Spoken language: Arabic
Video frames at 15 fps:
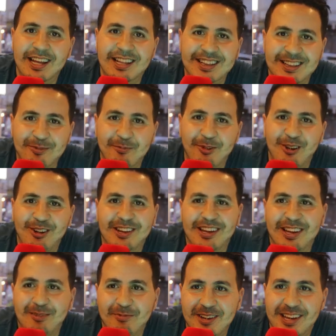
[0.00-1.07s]
كتنمروا
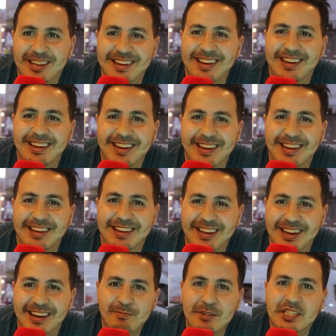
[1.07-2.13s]
عليا البنات
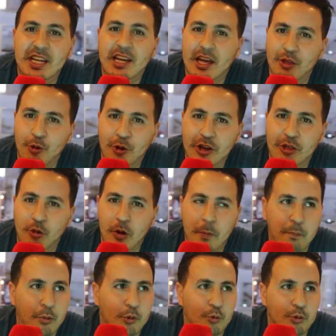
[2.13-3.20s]
اييه ماشي قادو غدوا
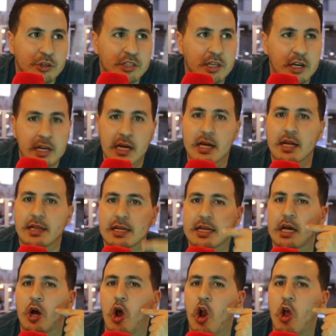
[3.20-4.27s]
بو كوسانا
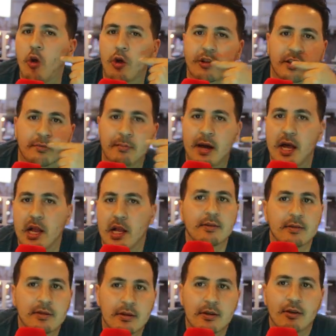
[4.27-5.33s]
قدك غالي والسمايل
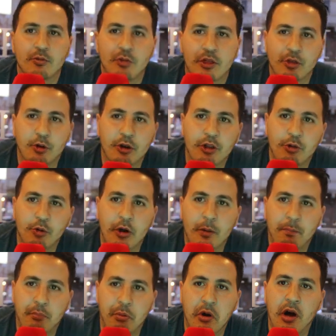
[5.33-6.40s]
بدور غدوا
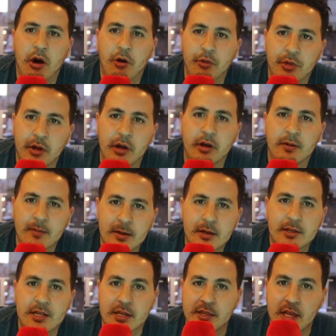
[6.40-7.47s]
بو عاود
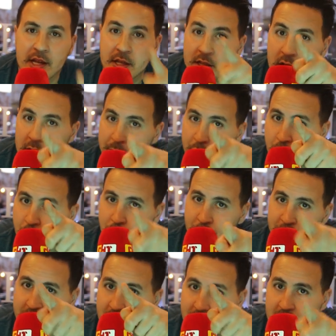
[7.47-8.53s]

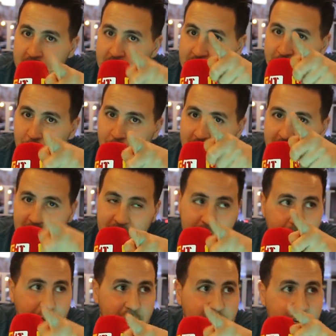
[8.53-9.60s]
ستندمون يا ايتها
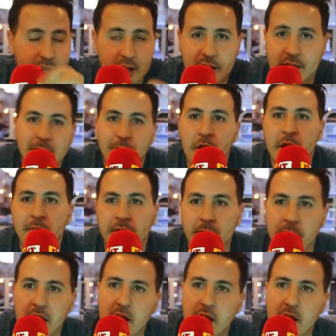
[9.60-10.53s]
الفتيات المهم